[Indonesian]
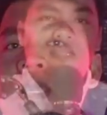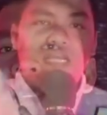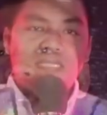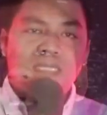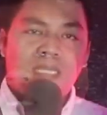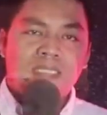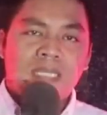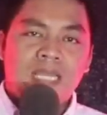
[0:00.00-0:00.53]
Nah,
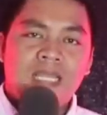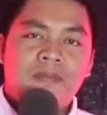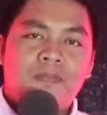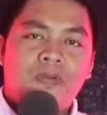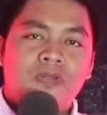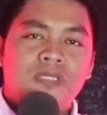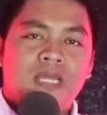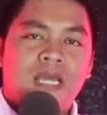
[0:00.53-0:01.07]
selesainya
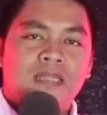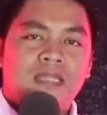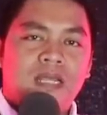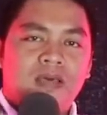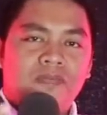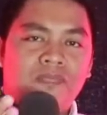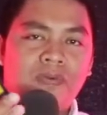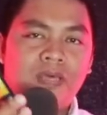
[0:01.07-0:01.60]
proyek
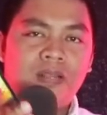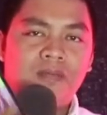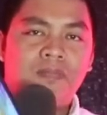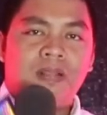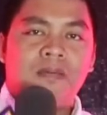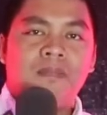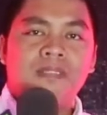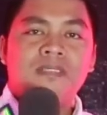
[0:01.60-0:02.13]
antara Vero
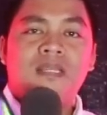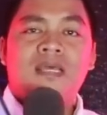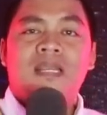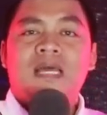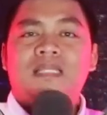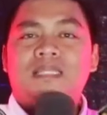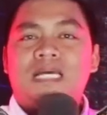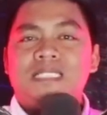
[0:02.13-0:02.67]
Bramasa
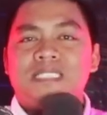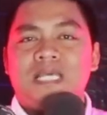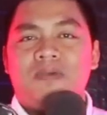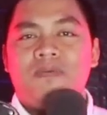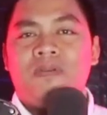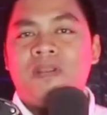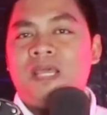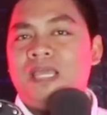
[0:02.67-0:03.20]
dan Natasha
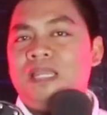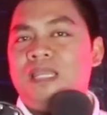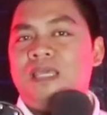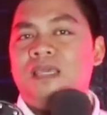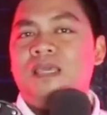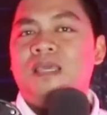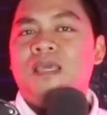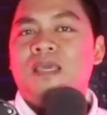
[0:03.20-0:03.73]
Wilona
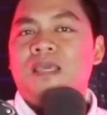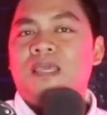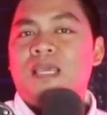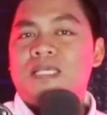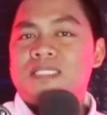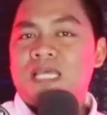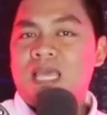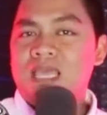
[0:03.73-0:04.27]
ini,
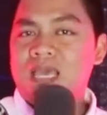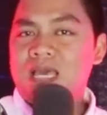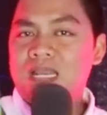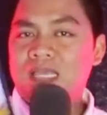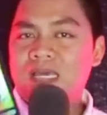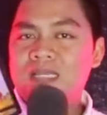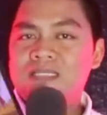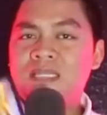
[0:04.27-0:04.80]
ya saya
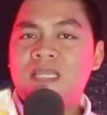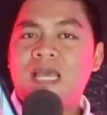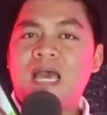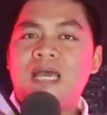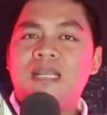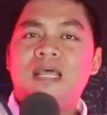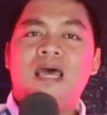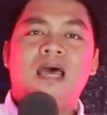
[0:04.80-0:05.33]
lihat di sini
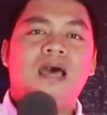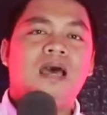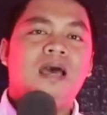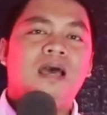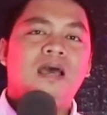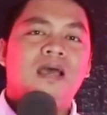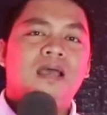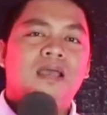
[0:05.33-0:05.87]

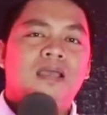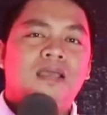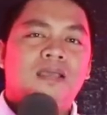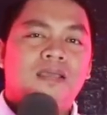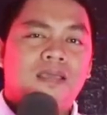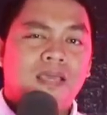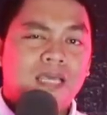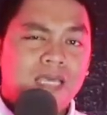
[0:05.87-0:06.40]
ada
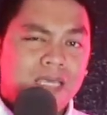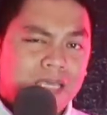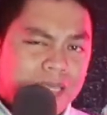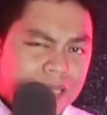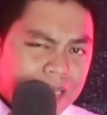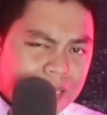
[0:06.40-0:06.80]
oke okay,